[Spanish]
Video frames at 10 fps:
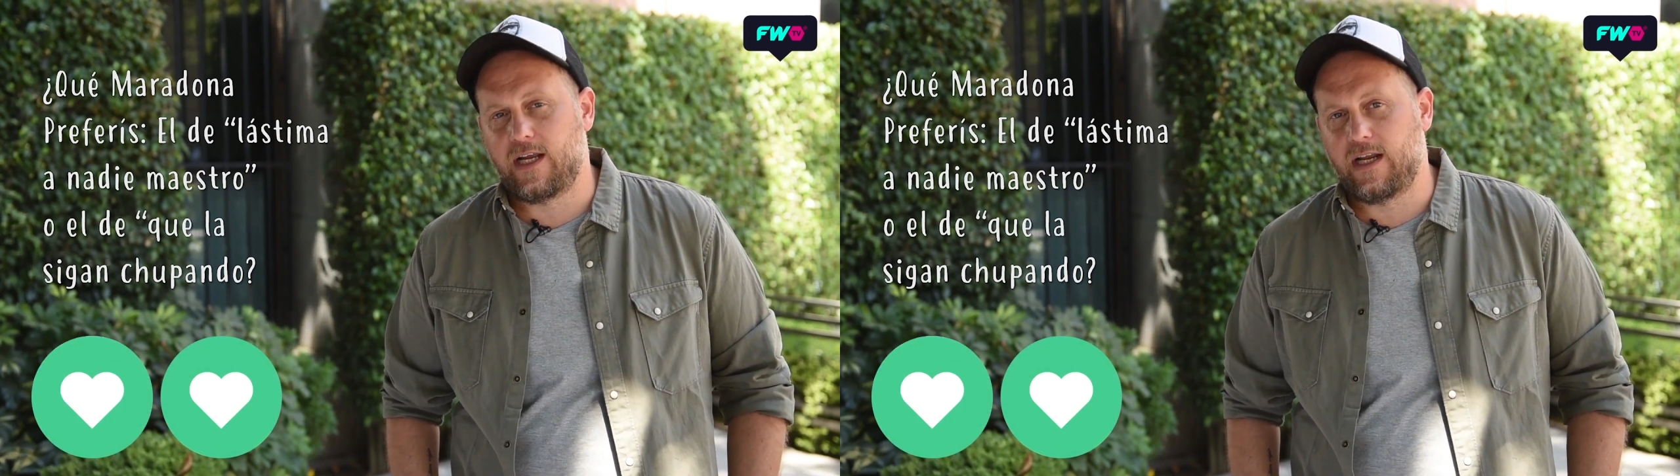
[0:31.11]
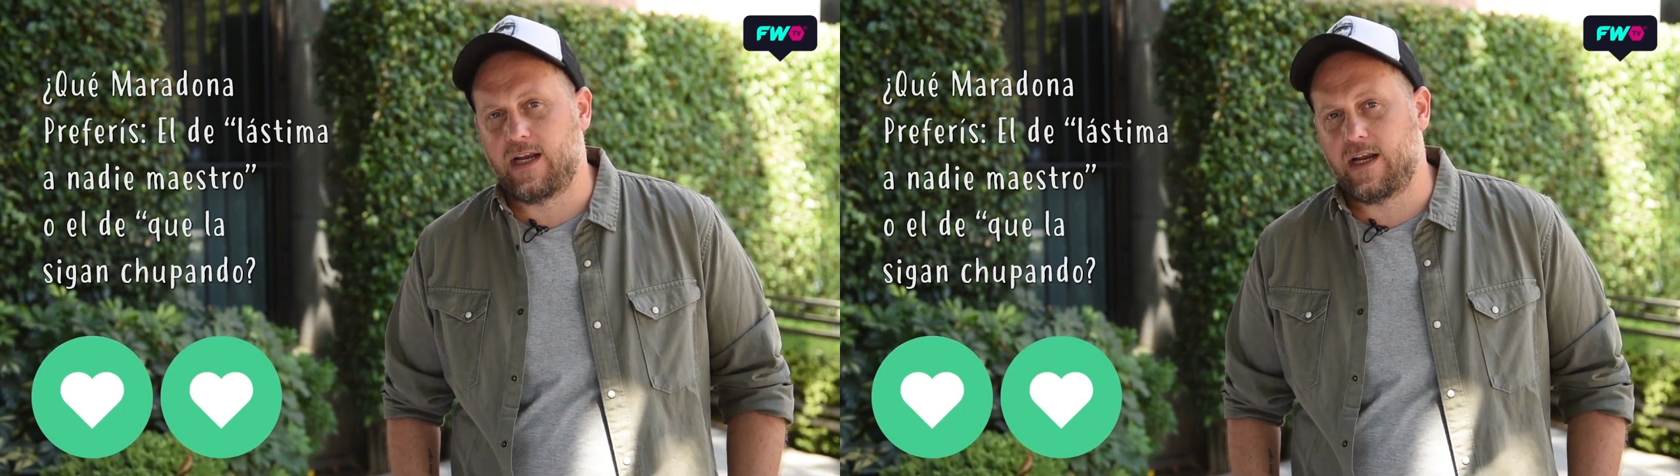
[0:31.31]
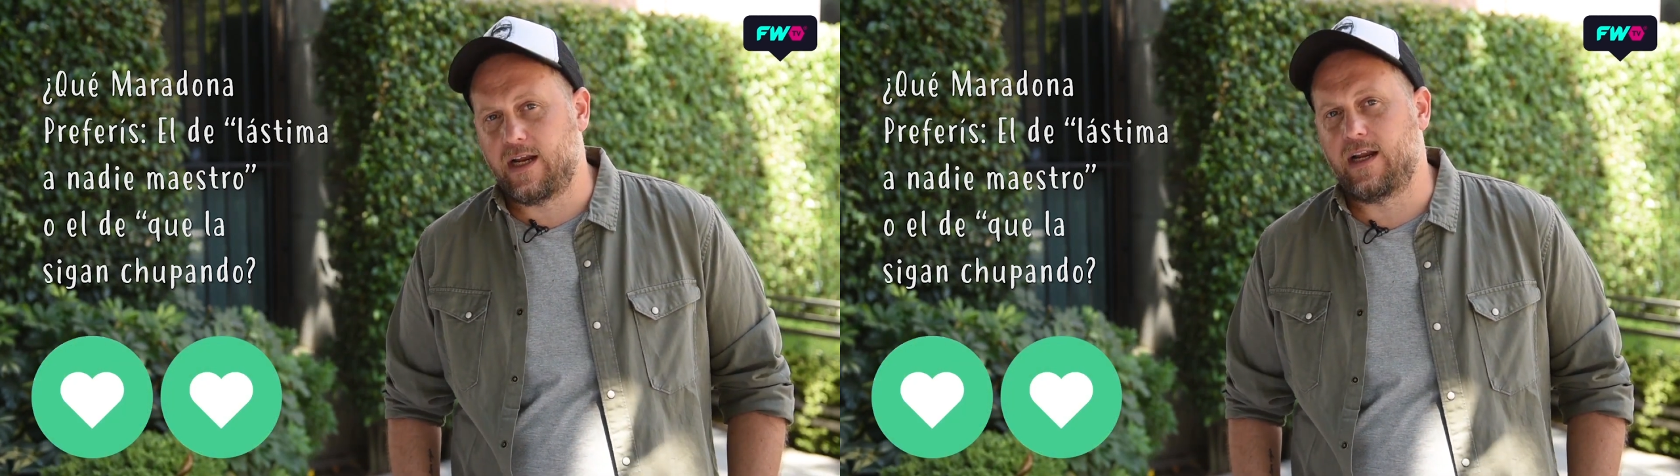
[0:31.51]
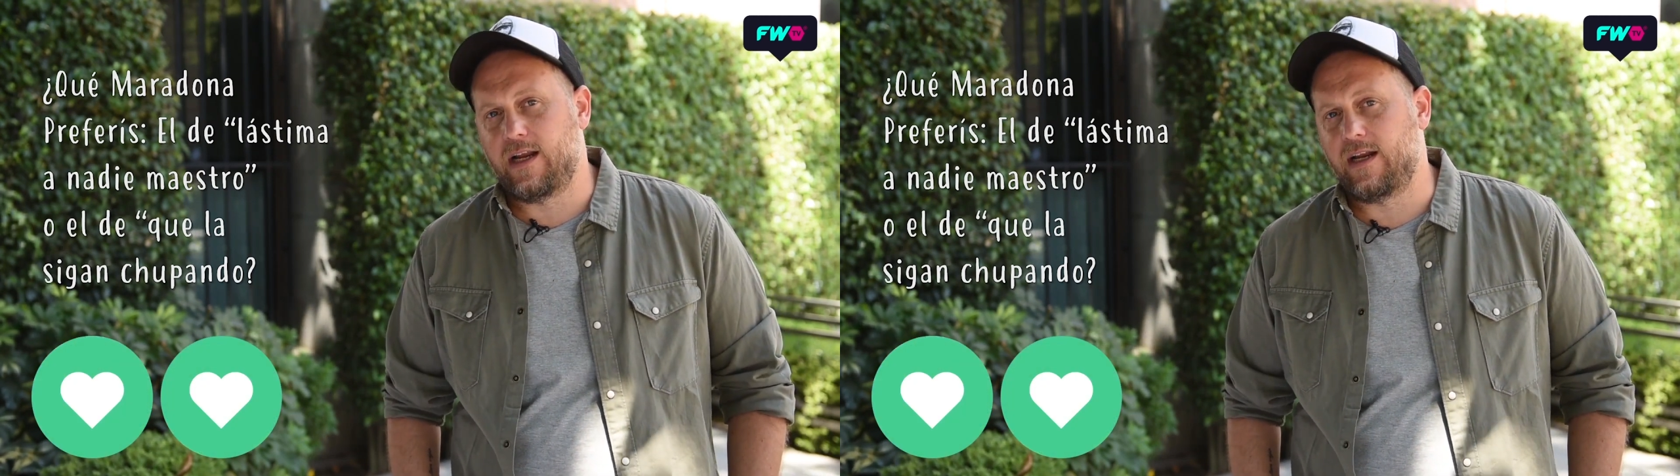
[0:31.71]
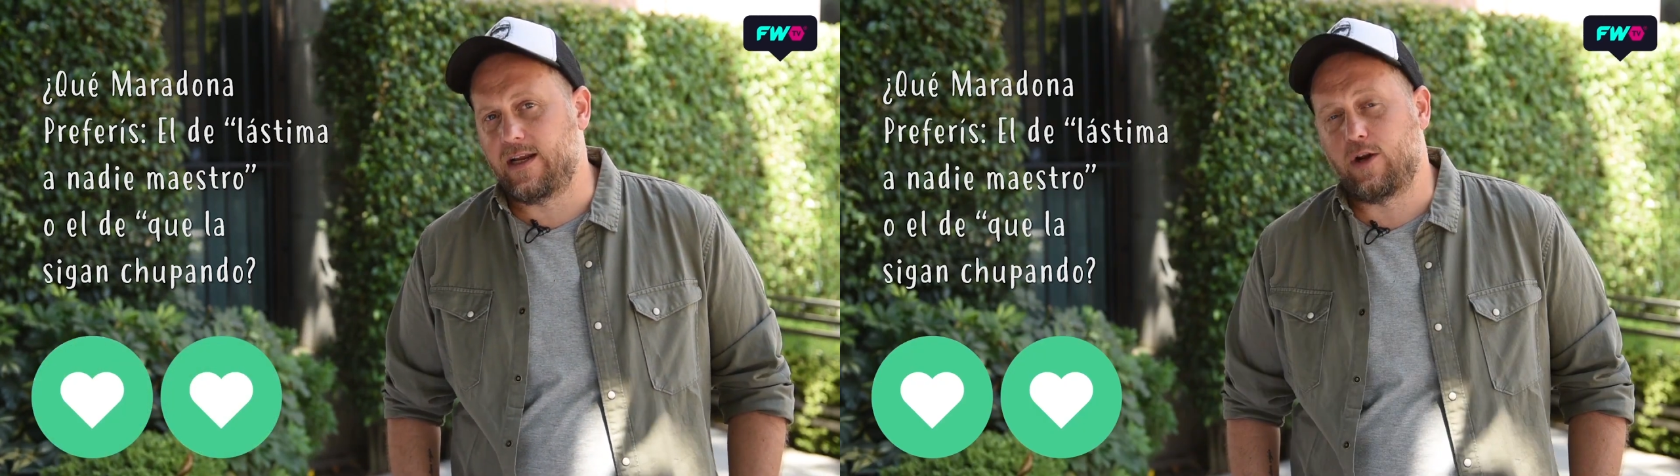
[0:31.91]

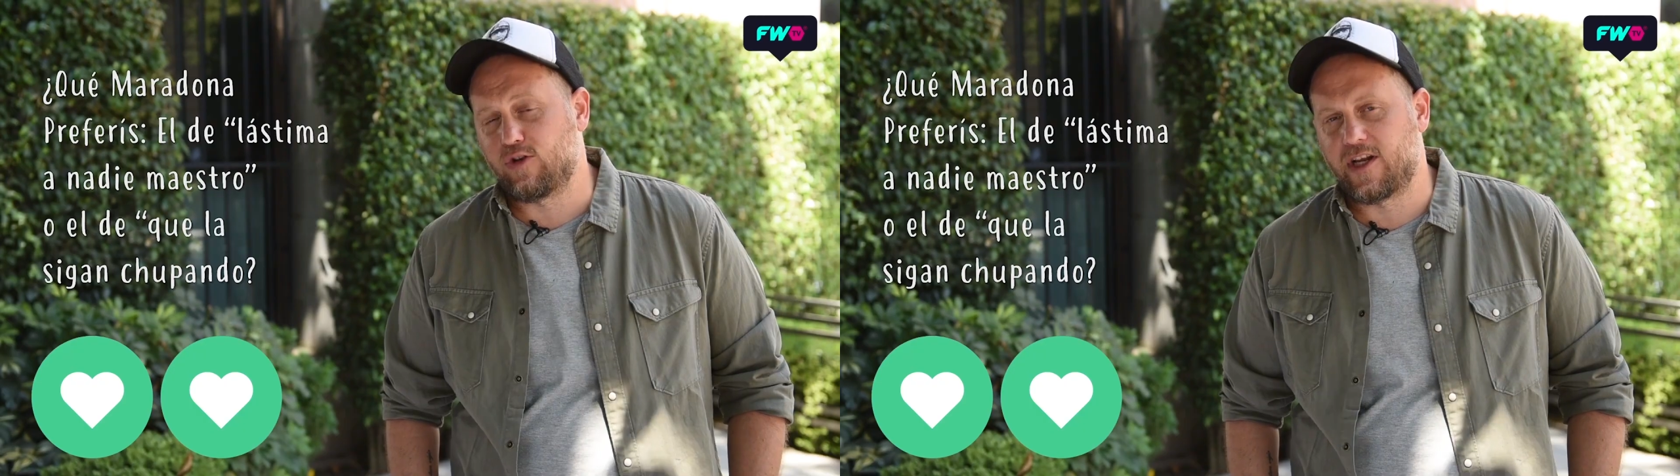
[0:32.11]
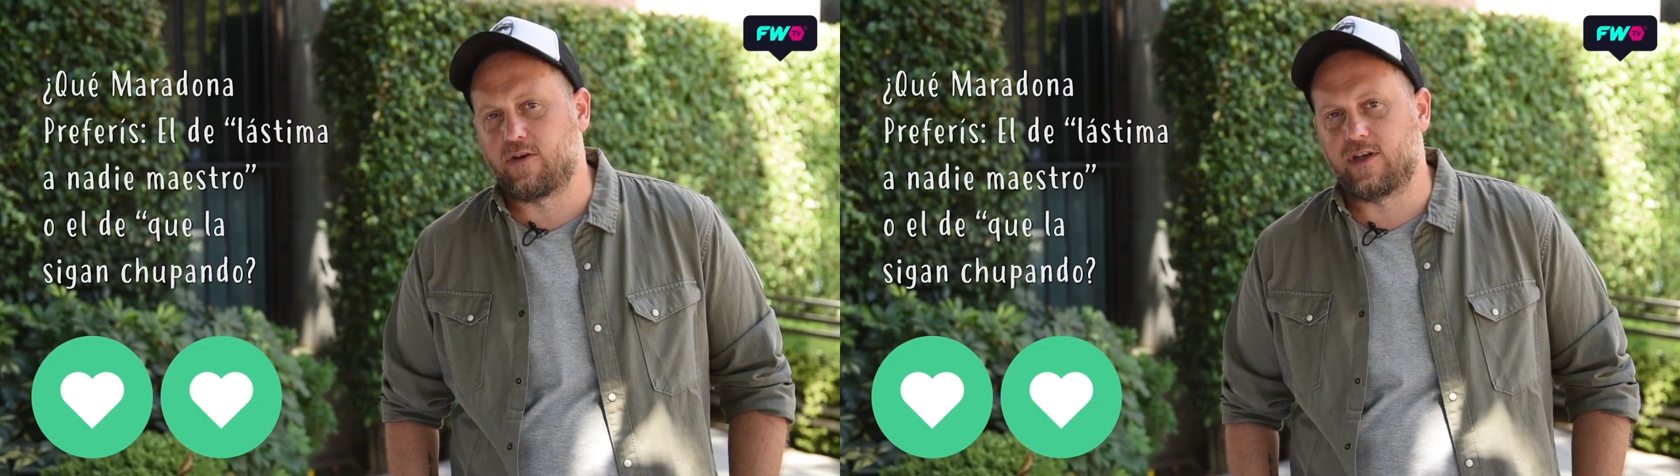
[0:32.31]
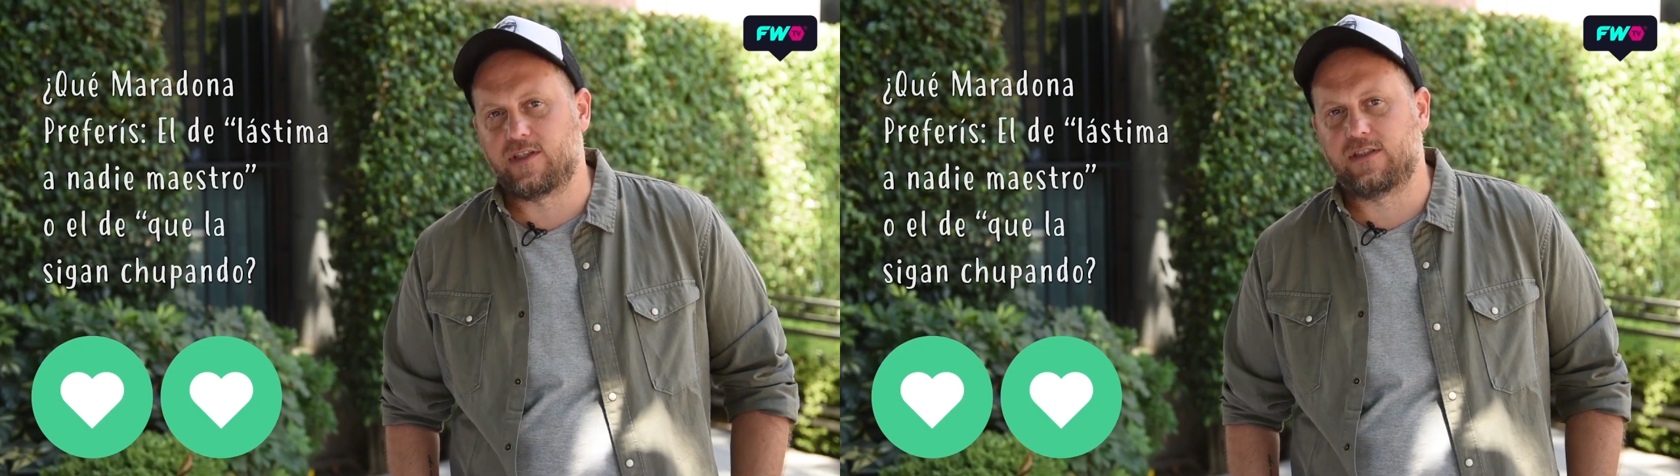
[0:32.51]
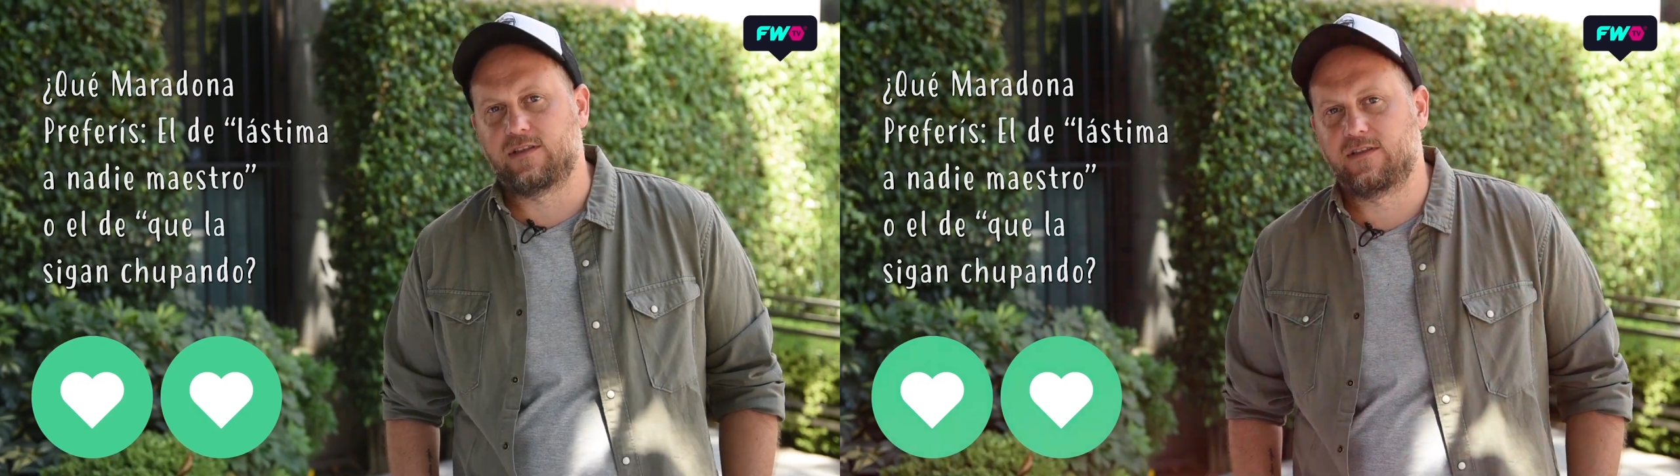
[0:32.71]
el, los errores.